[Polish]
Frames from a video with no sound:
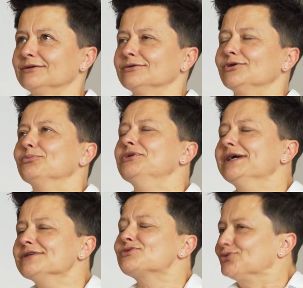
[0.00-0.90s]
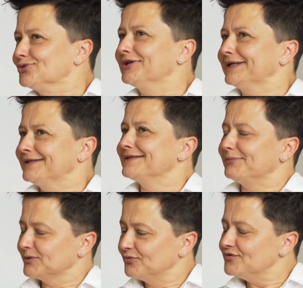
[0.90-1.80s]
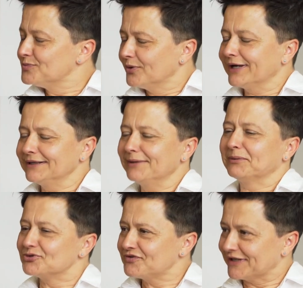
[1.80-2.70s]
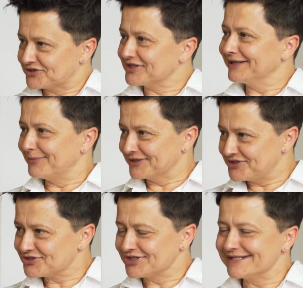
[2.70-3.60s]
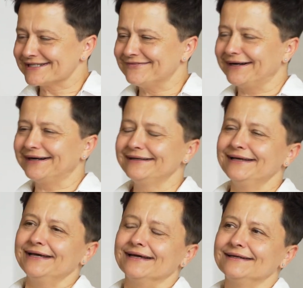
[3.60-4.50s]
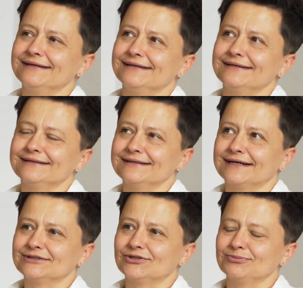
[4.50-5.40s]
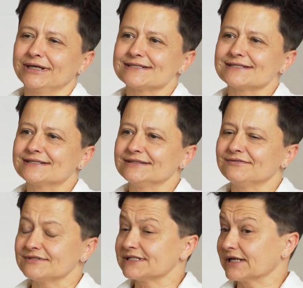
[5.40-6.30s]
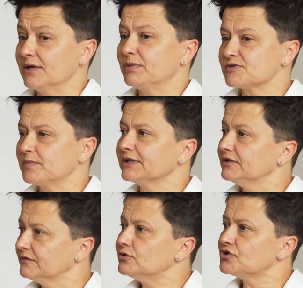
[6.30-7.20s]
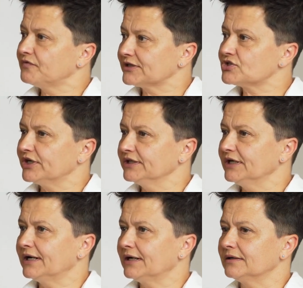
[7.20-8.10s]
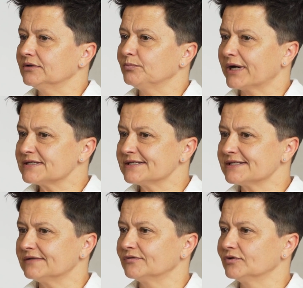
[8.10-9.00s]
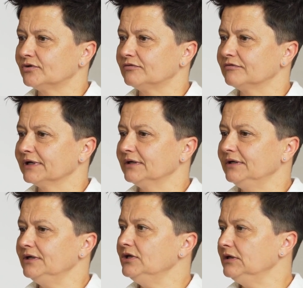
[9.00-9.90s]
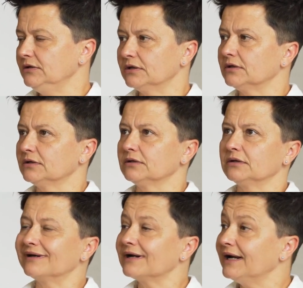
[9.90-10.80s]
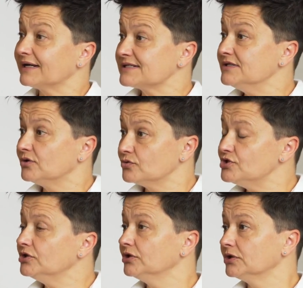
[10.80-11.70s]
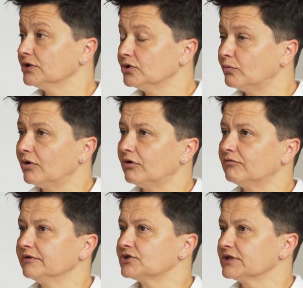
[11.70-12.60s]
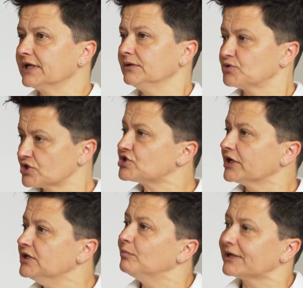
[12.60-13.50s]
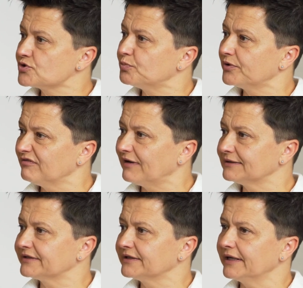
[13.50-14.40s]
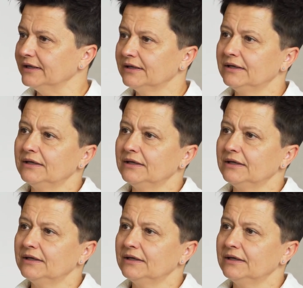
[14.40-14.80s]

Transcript: No, mnie jest trudno na ten temat mówić, bo ja nie mam doświadczenia macierzyństwa. E, natomiast e, z takiej perspektywy doświadczenia pracy zawodowej i e, relacji rodzinnych, domowych, czy tej przestrzeni bardzo prywatnej,